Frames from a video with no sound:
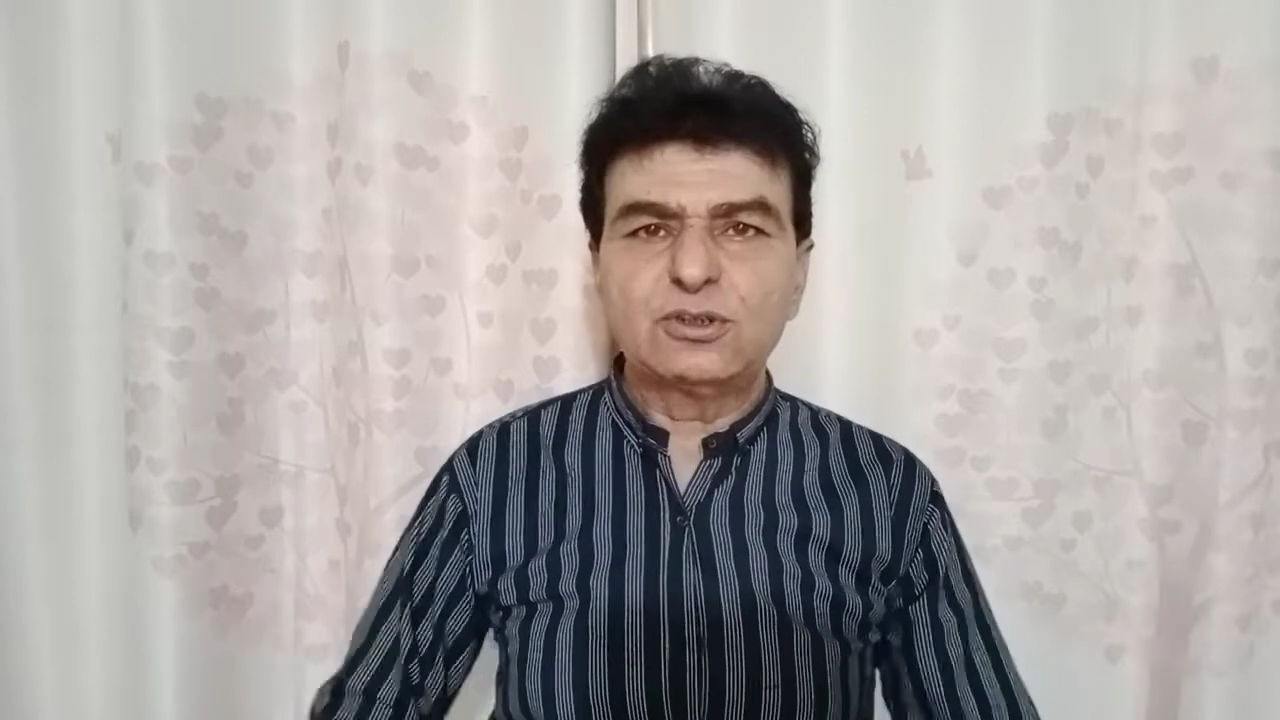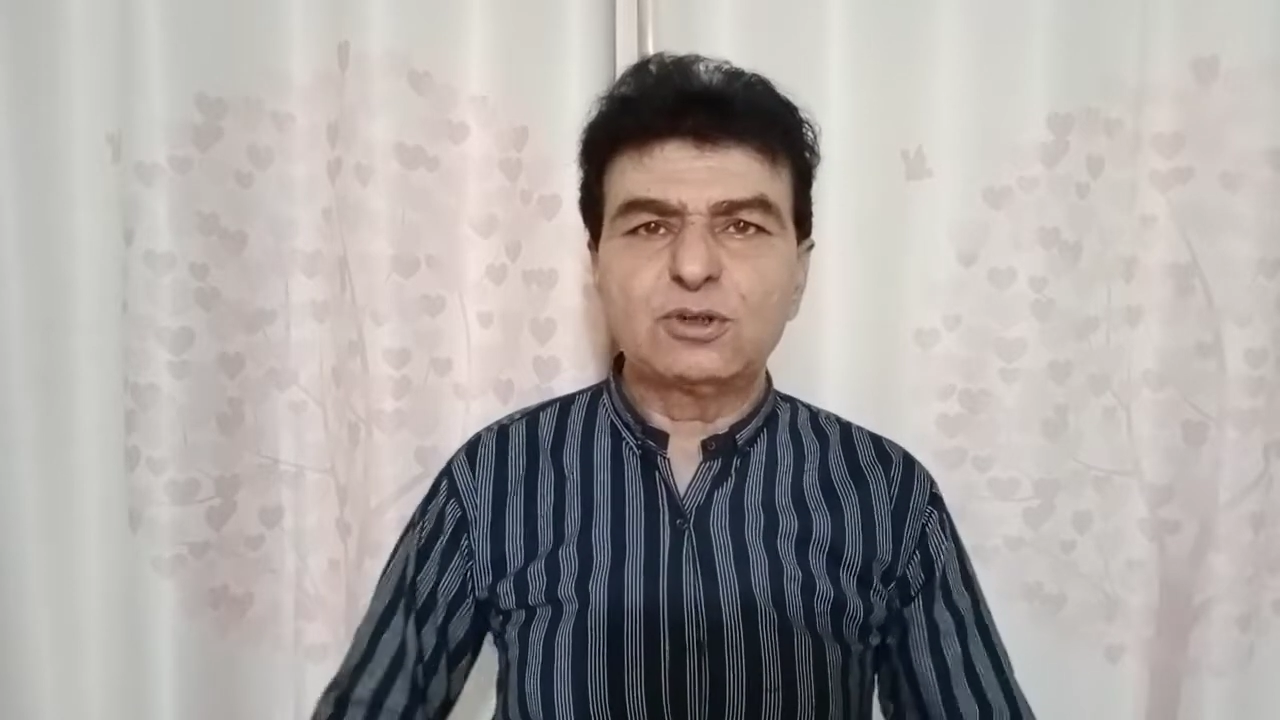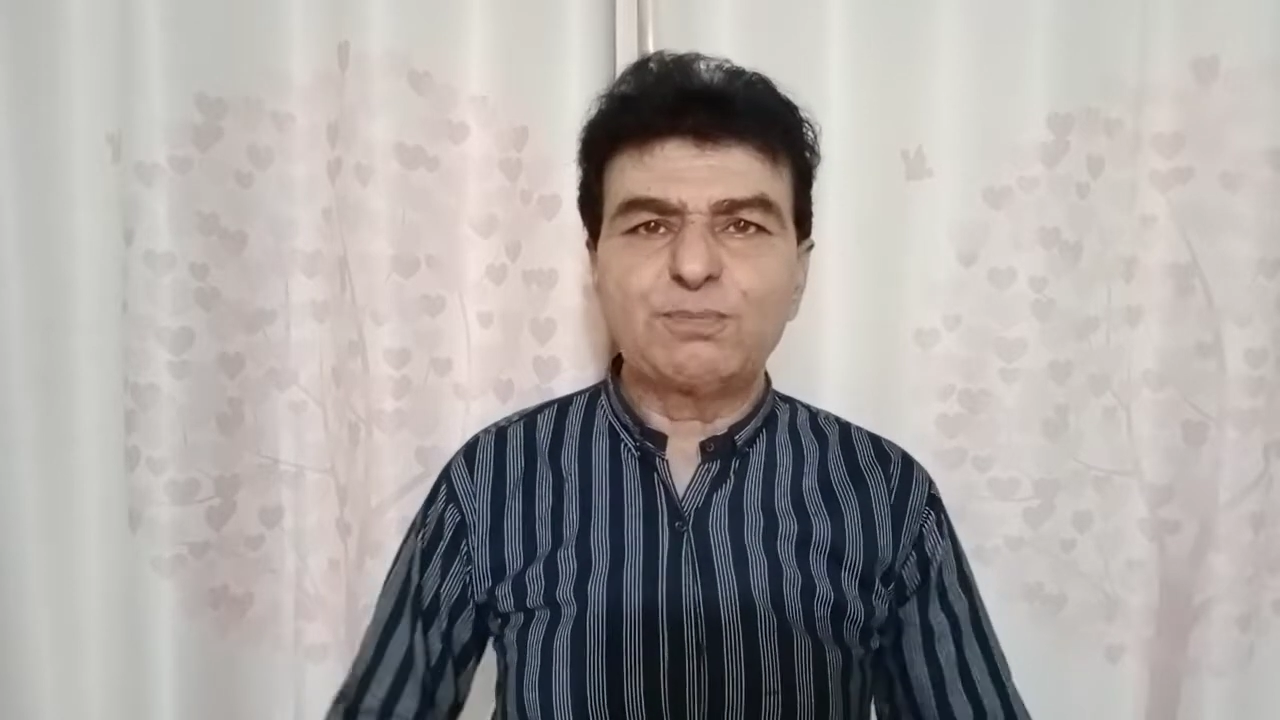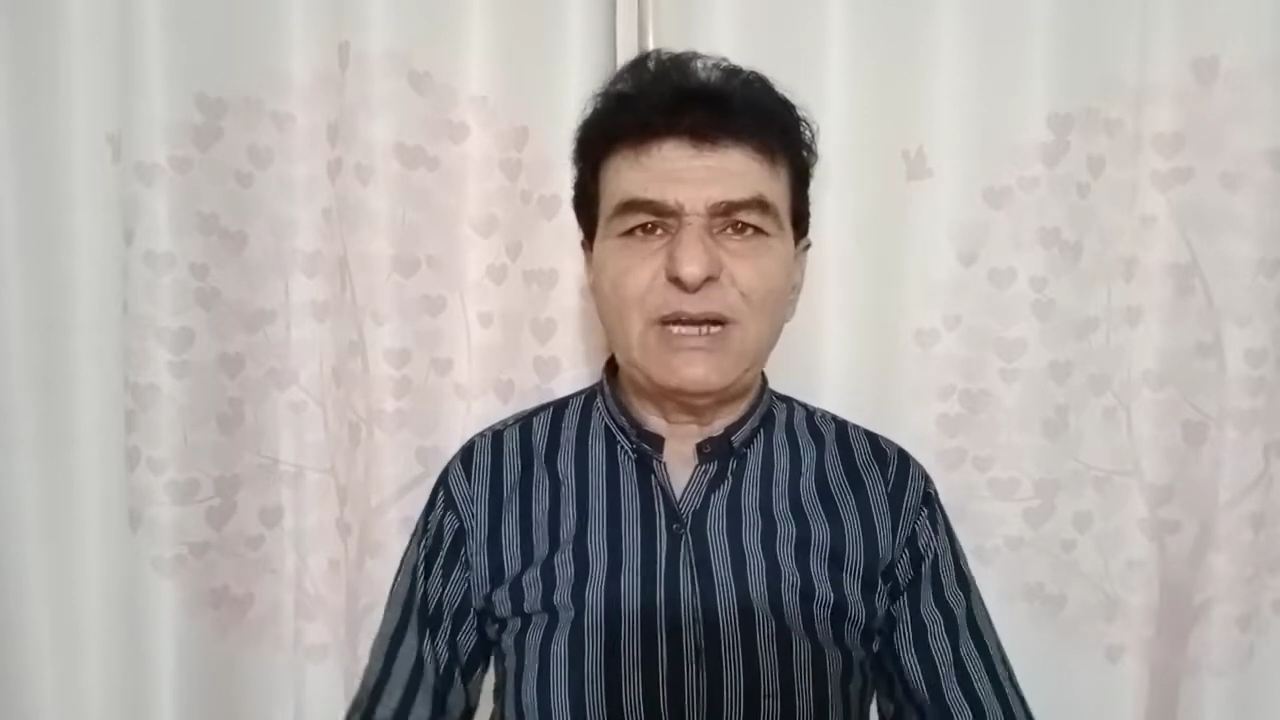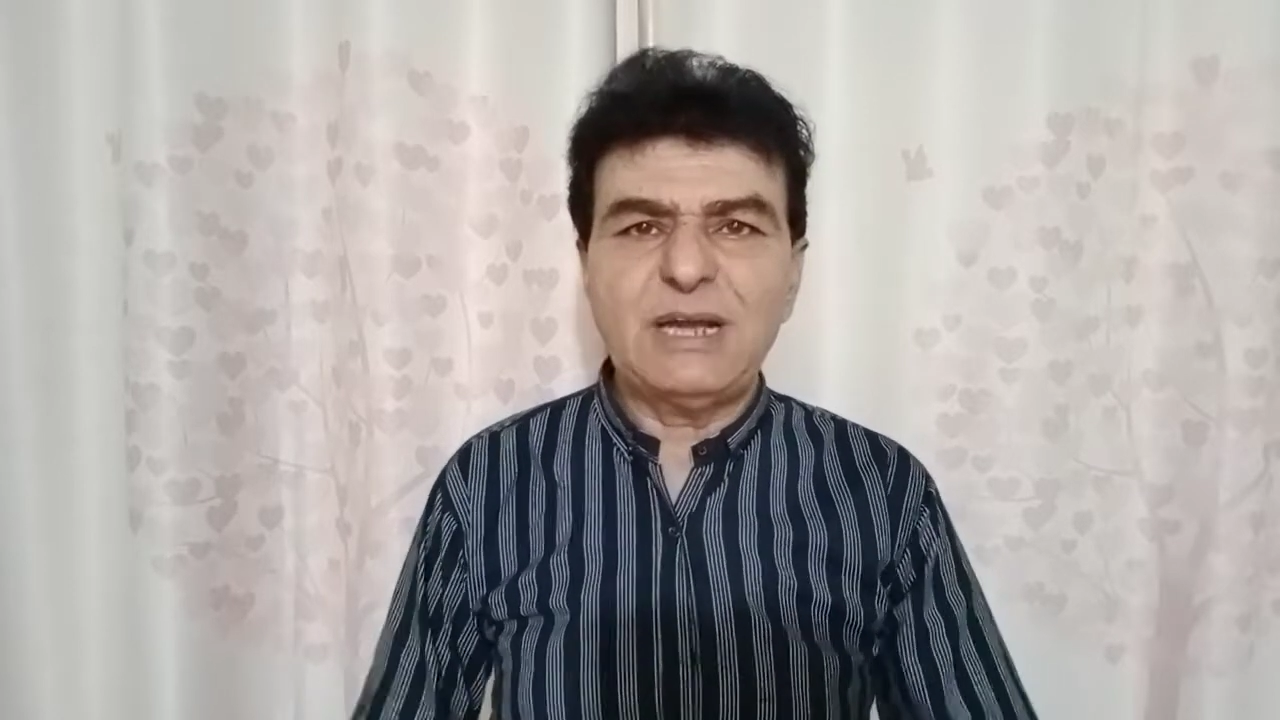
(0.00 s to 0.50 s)

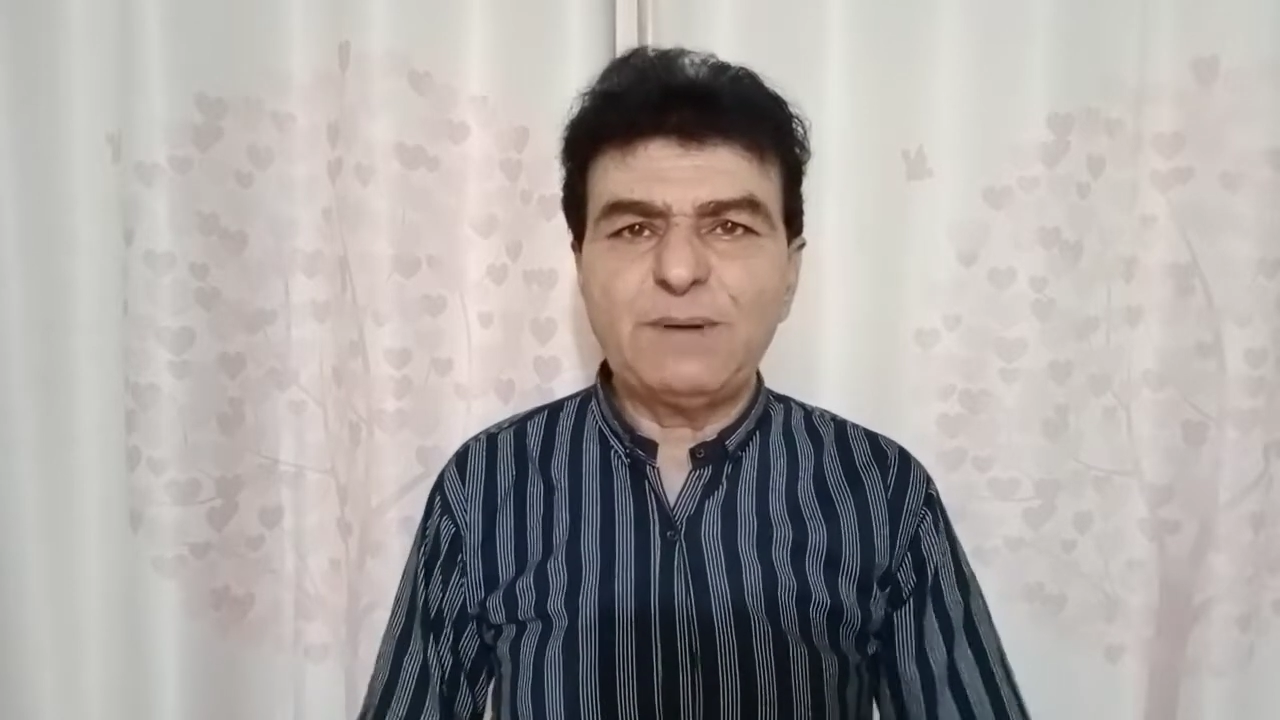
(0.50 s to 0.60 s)
तो पहला